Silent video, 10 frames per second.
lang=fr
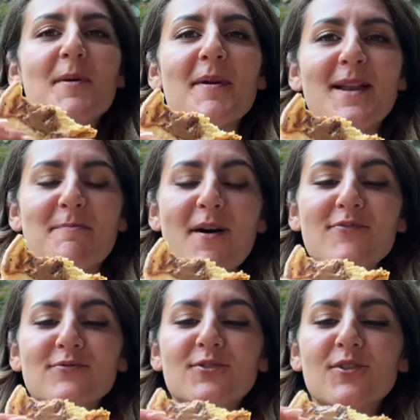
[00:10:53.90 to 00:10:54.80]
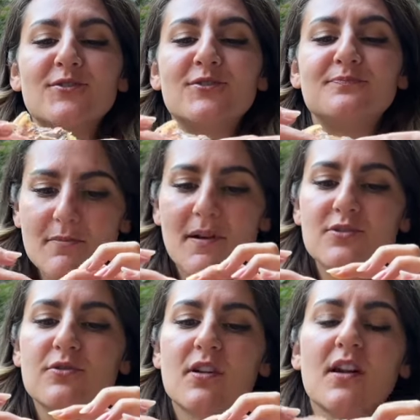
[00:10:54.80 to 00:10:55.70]
pomme, elle est pas fondante, elle est pas
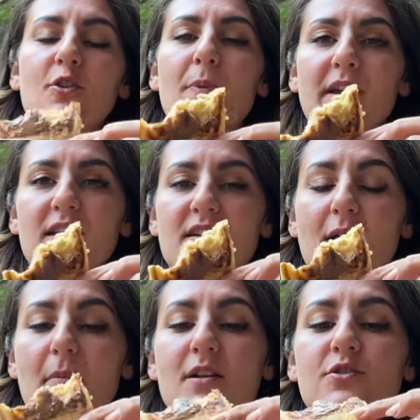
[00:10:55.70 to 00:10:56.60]
sucrée, le pancake, il a mal